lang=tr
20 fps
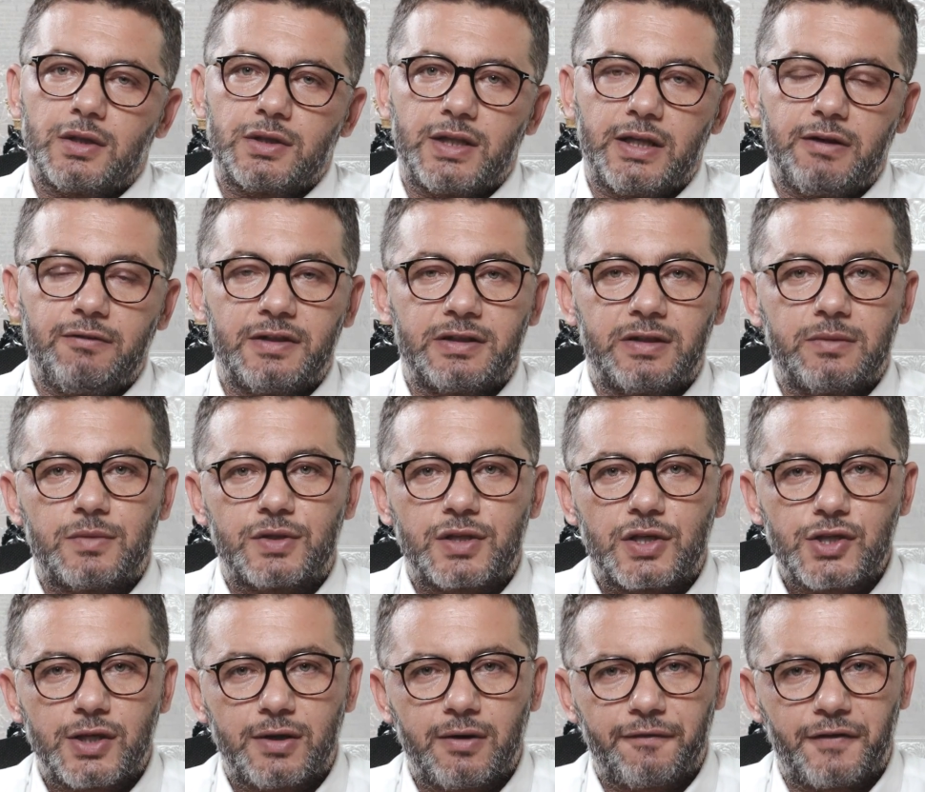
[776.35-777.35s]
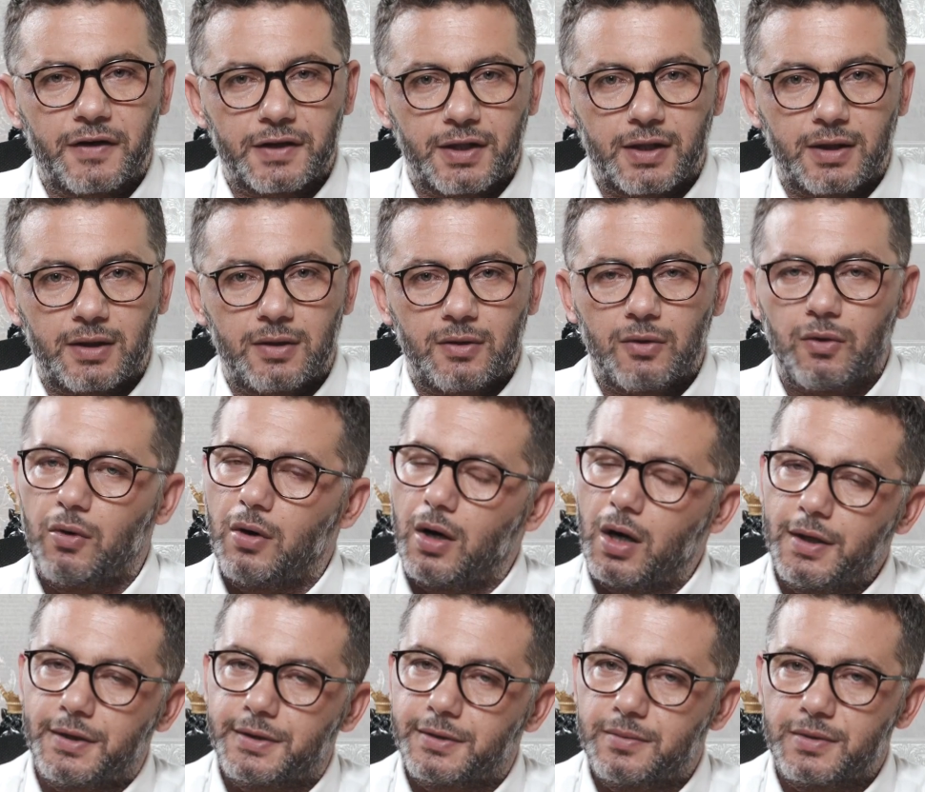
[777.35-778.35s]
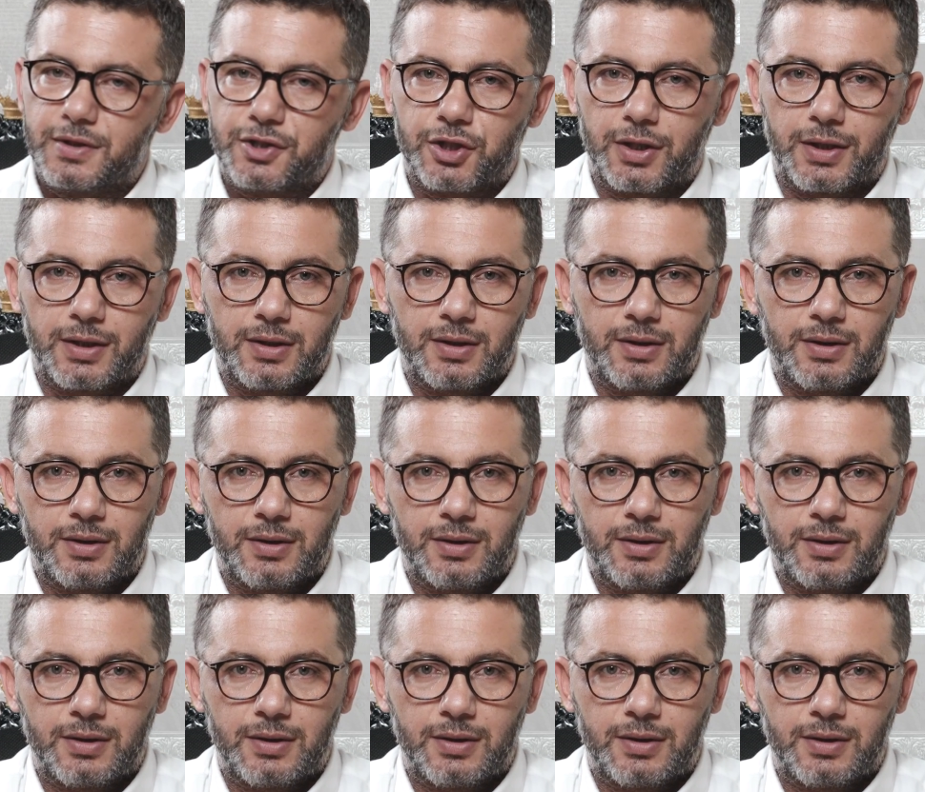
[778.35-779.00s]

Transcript: devletimize can feda. O ayrı bir şey